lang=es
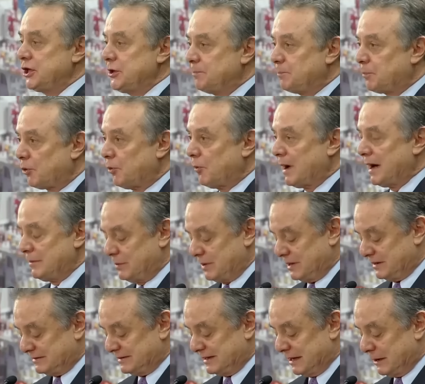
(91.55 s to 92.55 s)
y
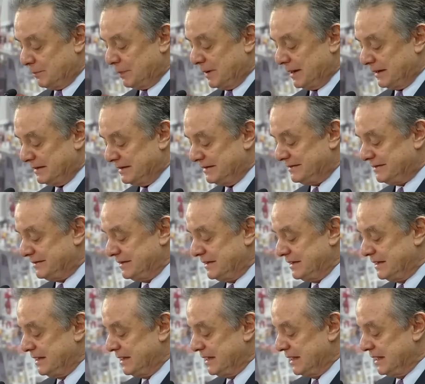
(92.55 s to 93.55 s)
probables del país
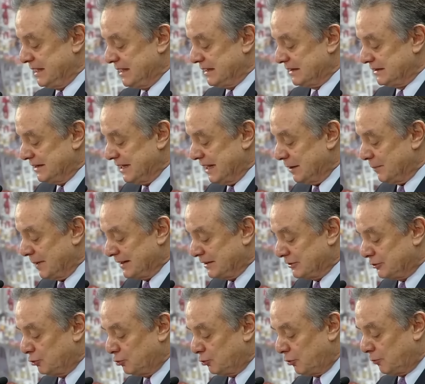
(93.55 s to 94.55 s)
y el
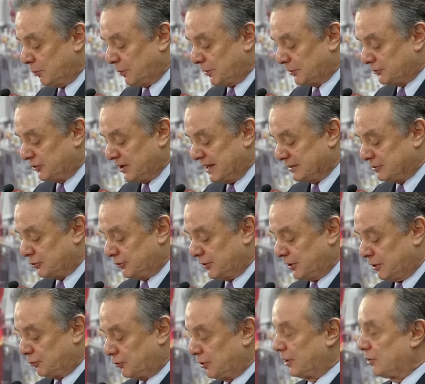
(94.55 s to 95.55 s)
21%
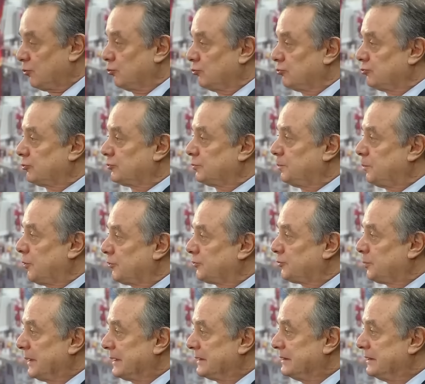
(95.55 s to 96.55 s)
de los recursos
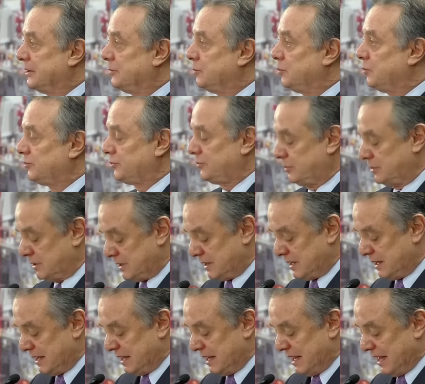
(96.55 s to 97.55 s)
prospectivos
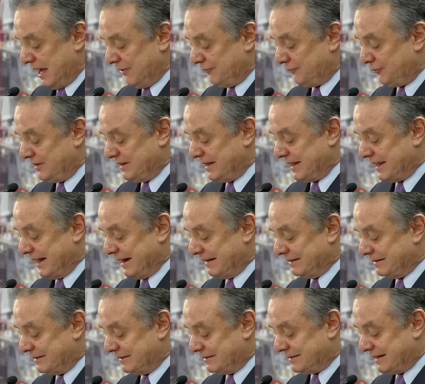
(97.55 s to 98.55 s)
a fin de
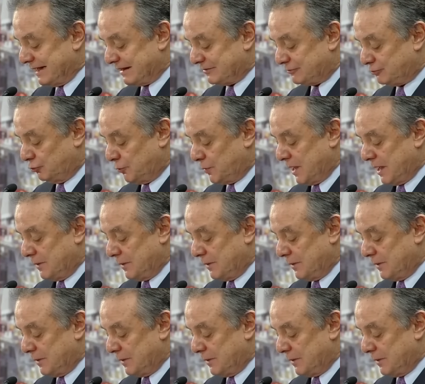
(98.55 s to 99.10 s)
garantizar su